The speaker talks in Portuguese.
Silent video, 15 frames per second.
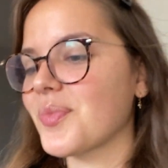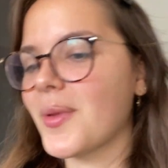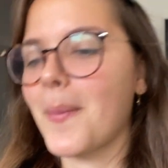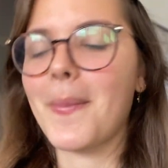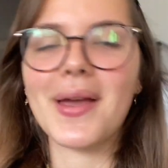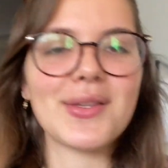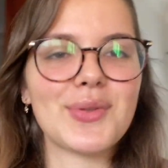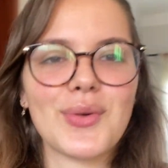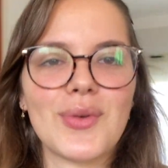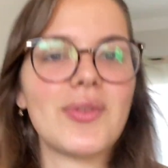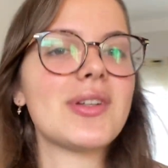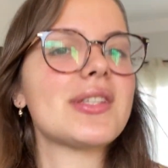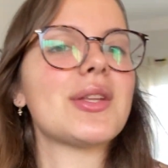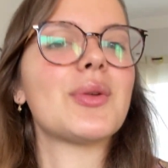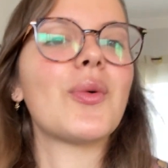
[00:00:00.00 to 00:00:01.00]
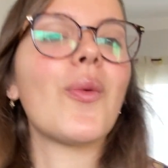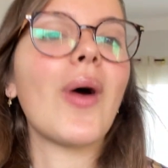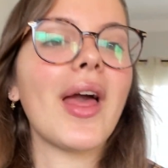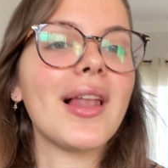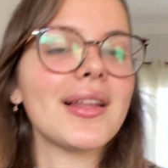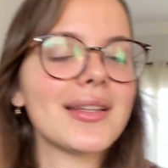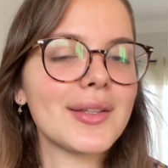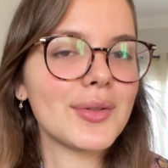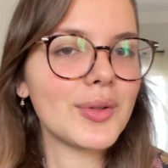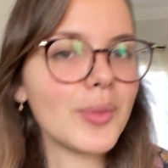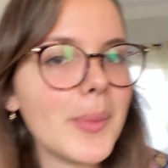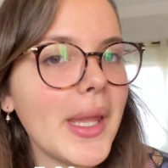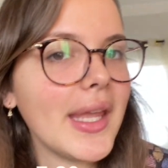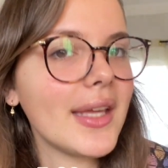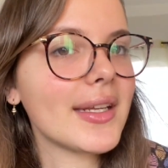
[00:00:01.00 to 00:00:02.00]
Mas tô conversando com ela, tá tudo
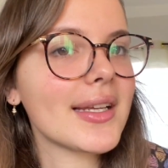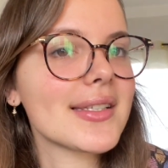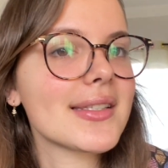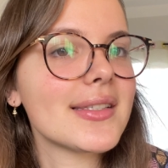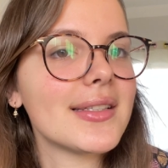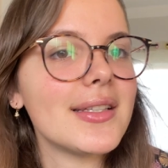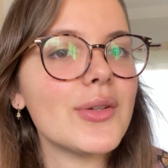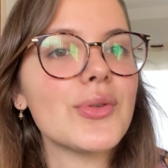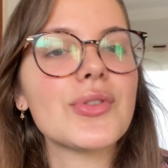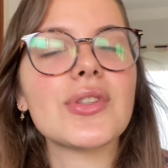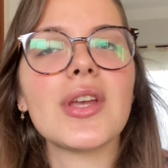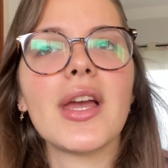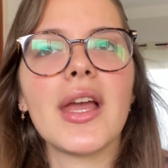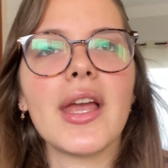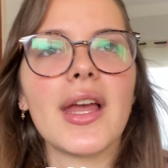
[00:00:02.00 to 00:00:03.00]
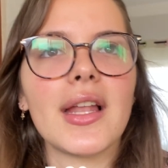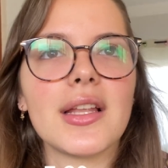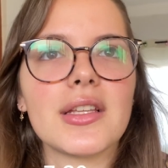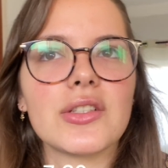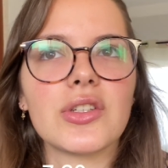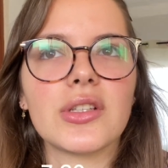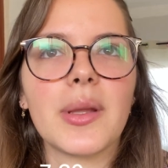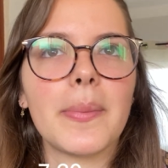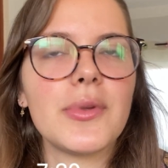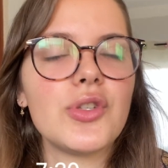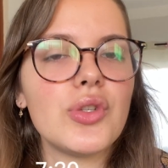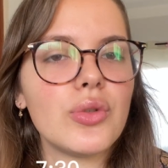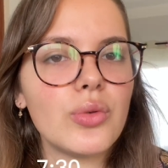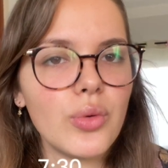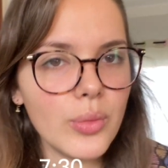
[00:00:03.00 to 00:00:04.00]
bem, graças a Deus. Ela só tá
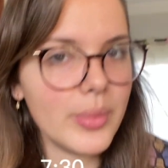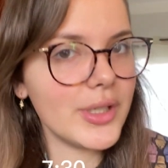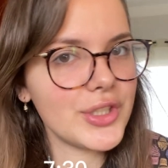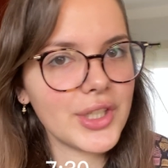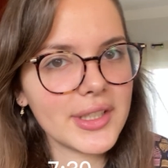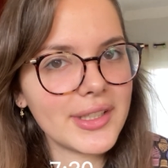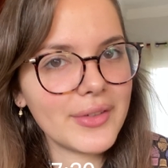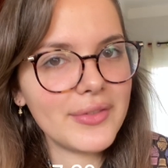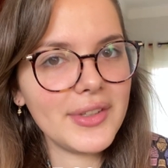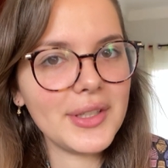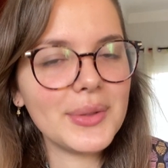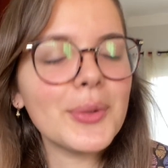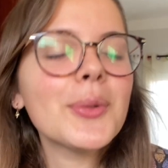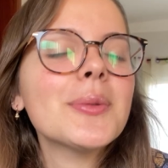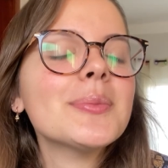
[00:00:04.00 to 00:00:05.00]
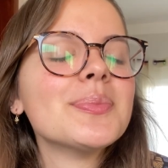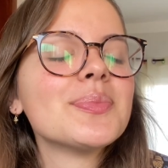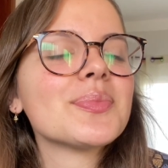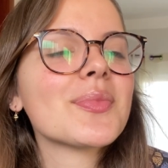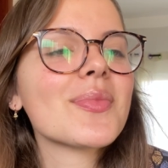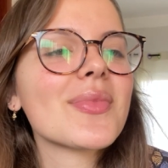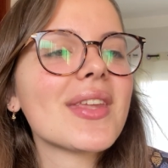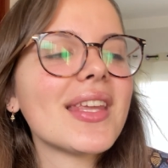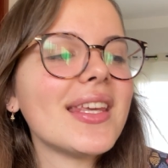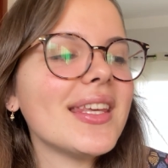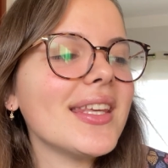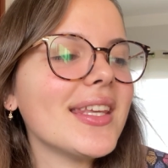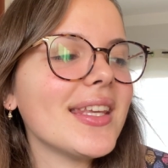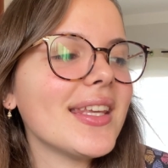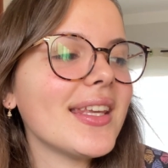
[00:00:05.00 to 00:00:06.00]
pedindo Uber, já tá vindo.
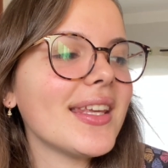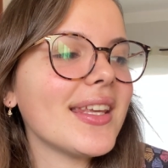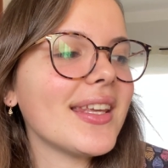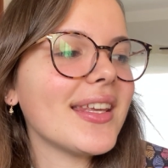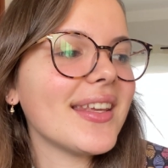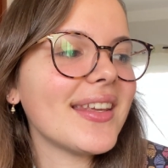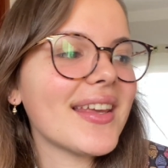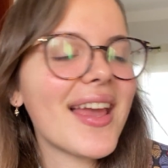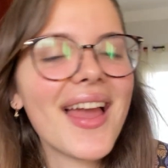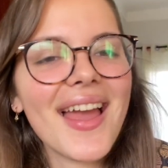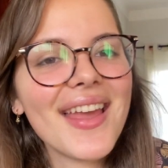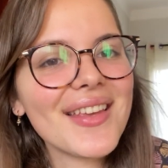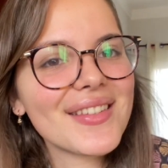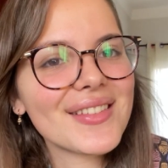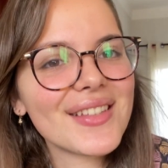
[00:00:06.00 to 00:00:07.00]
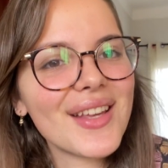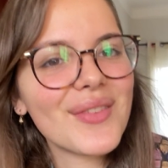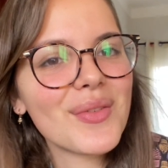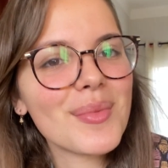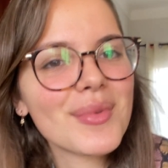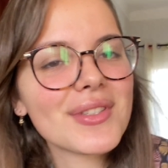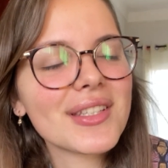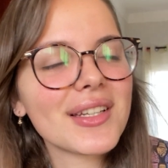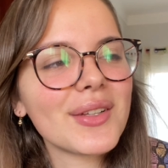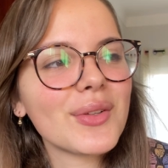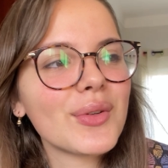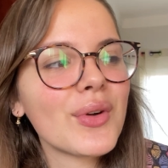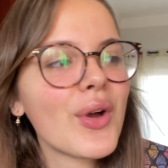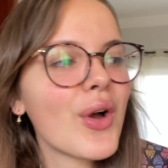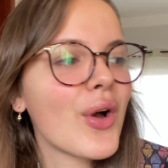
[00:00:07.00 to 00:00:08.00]
E é isso, daí eu vou
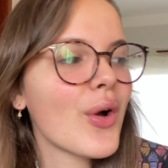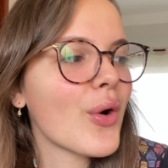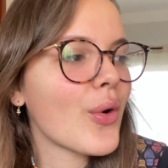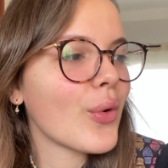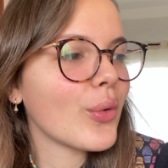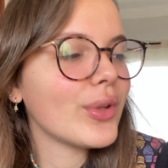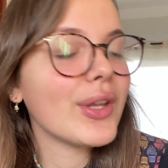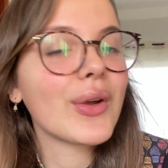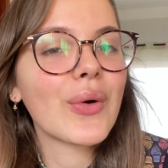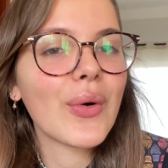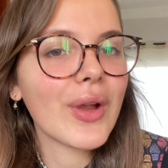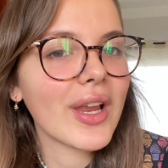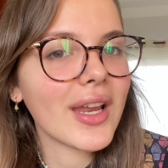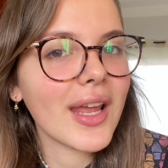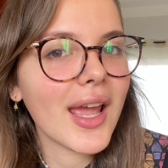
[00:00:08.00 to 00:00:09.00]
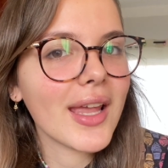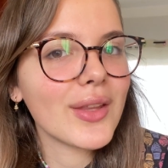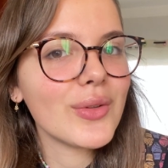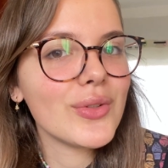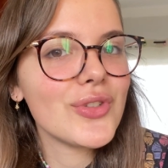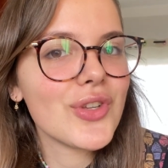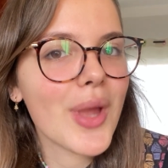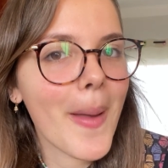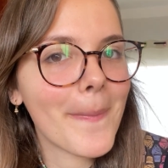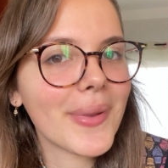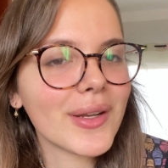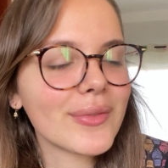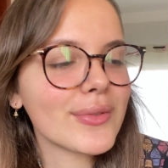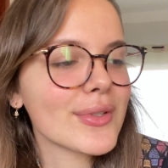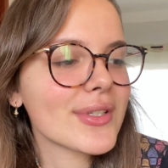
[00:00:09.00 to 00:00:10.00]
mostrando o decorrer aí do dia
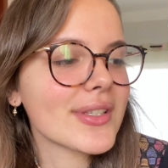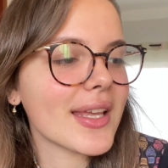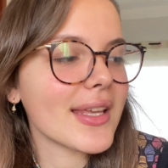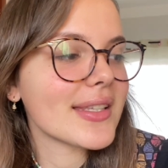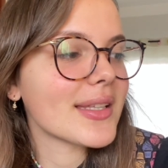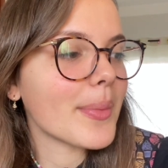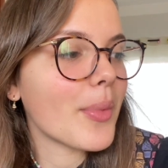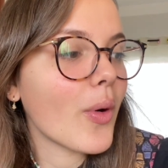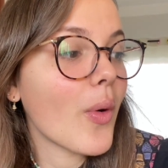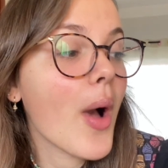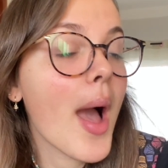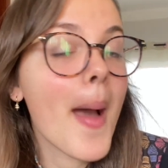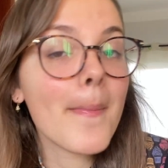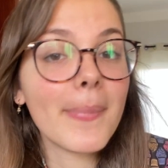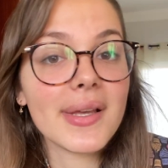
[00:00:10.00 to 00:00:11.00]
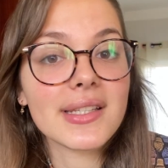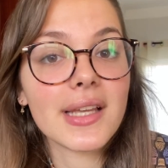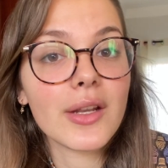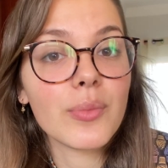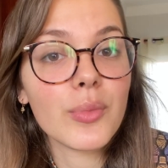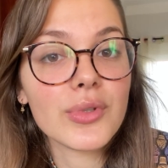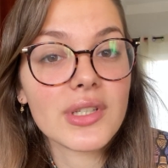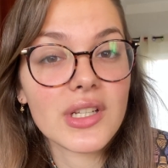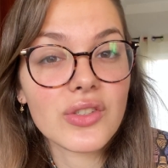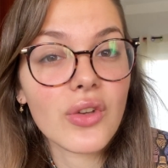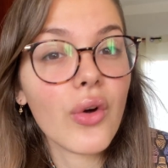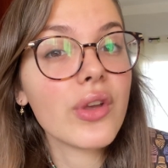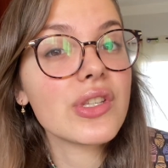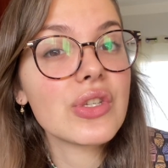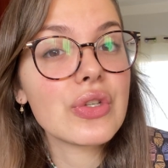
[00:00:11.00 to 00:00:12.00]
para vocês, tá bom? Mas quero mostrar só
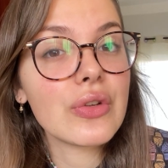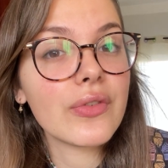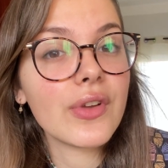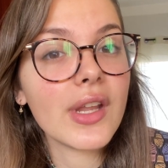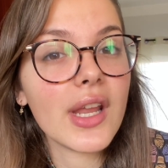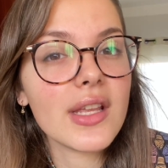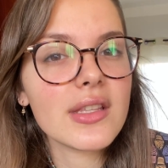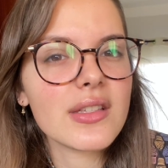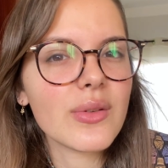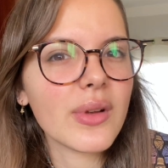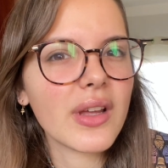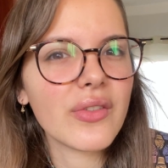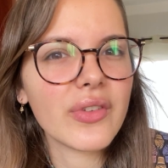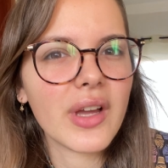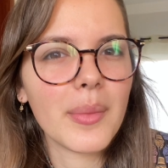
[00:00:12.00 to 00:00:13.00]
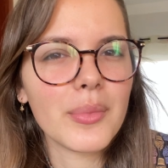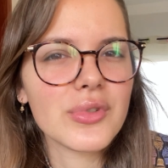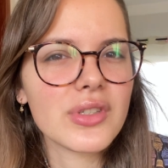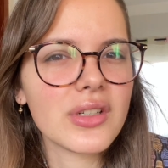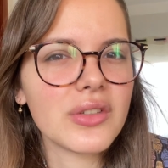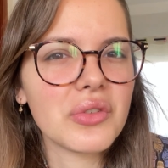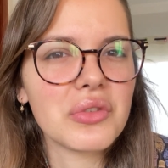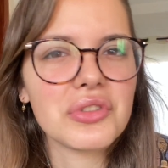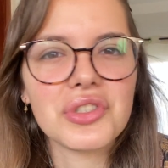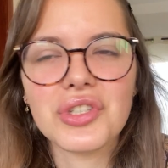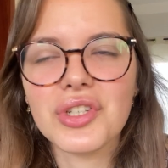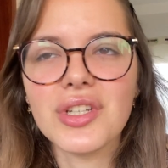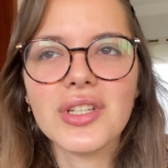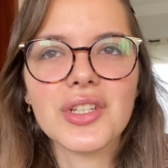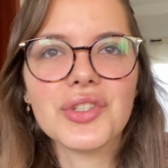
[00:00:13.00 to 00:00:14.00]
coisas diferentes, não quero ficar mostrando
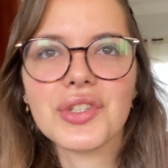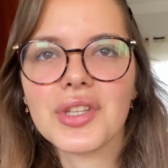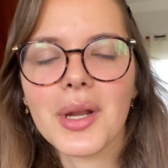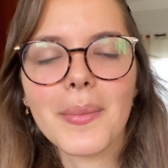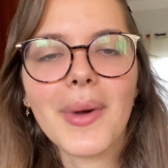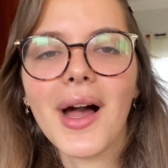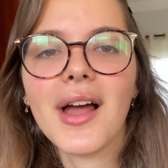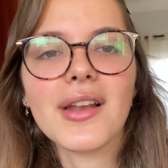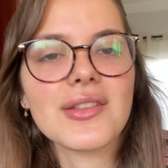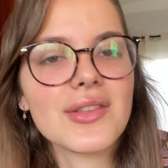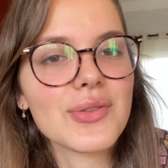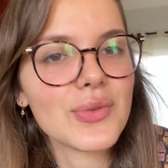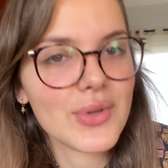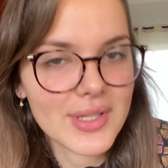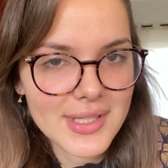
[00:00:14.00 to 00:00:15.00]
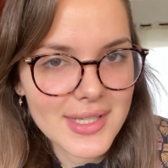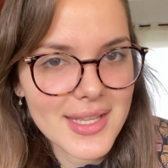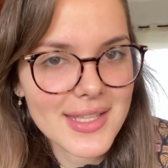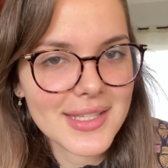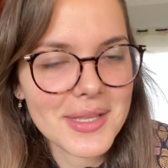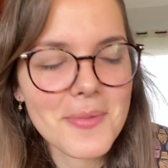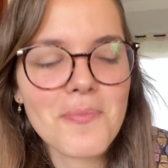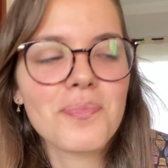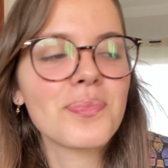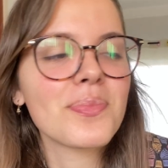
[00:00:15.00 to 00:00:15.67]
rotina de trabalho, essas coisas assim.